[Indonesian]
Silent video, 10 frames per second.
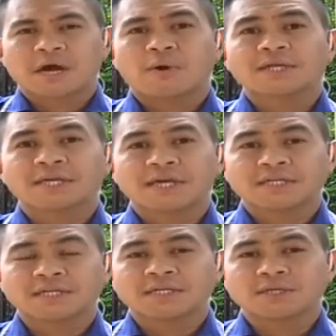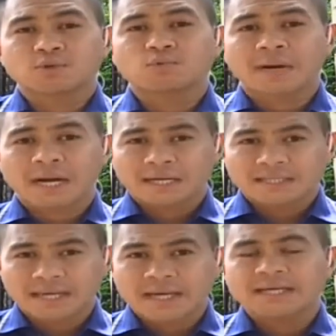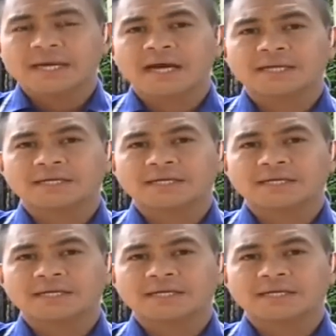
kawannya di rumahnya yang